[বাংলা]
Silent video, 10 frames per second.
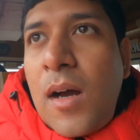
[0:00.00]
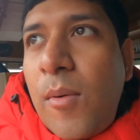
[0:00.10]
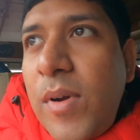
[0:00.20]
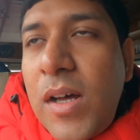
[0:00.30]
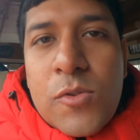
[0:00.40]

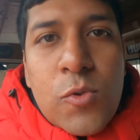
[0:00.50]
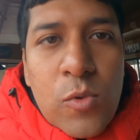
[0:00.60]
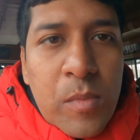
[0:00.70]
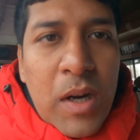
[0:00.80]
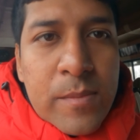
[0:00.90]
আমরা
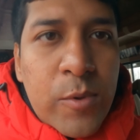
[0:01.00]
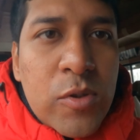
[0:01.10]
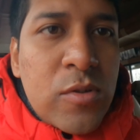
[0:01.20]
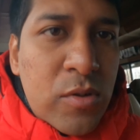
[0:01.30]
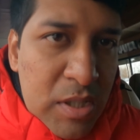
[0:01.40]
তুনমার্গ
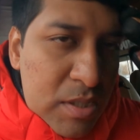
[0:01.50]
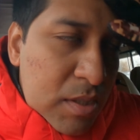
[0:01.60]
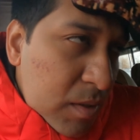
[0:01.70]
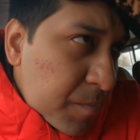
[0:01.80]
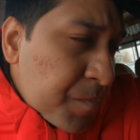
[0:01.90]
পর্যন্ত
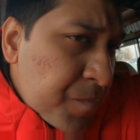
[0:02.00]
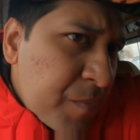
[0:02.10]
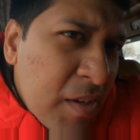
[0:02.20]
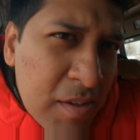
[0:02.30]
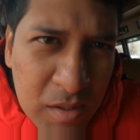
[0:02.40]
এসেছি
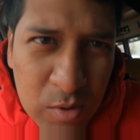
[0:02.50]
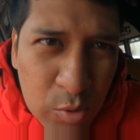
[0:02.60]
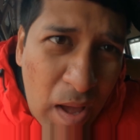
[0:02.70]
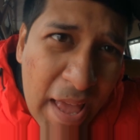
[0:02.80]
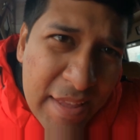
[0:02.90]

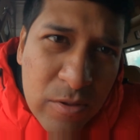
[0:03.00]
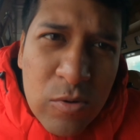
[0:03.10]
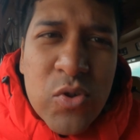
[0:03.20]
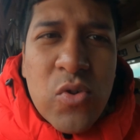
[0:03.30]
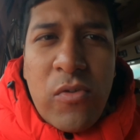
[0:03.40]
কিন্তু এত
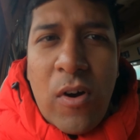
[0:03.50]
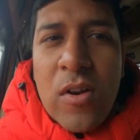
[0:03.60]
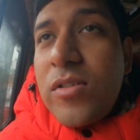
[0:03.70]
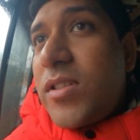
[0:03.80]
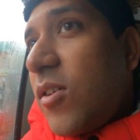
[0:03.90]
স্নোফল
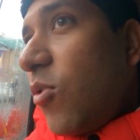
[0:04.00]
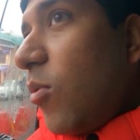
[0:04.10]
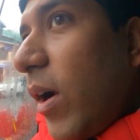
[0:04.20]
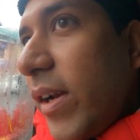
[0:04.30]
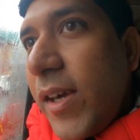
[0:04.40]
হচ্ছে
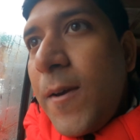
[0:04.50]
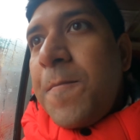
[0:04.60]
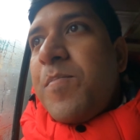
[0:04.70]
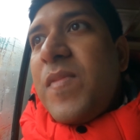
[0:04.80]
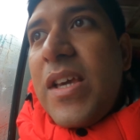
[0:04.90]
গুলমার্গে
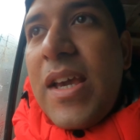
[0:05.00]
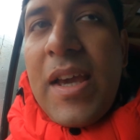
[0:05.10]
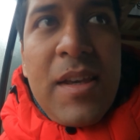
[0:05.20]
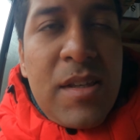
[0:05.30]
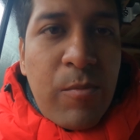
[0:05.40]
যে
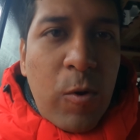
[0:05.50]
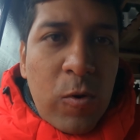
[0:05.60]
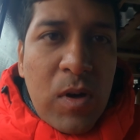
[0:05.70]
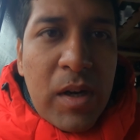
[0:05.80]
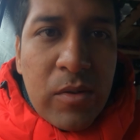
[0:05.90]
এই যে
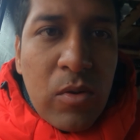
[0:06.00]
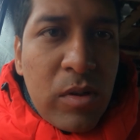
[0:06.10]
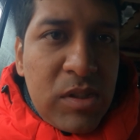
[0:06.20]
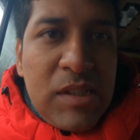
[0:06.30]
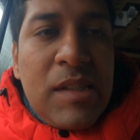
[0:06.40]
বড় গাড়িগুলো
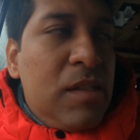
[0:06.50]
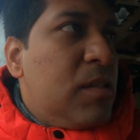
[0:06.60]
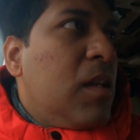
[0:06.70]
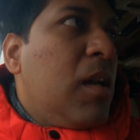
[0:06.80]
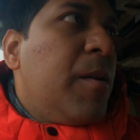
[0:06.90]
যেতে
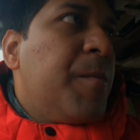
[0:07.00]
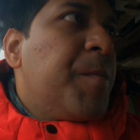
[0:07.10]
দিচ্ছে না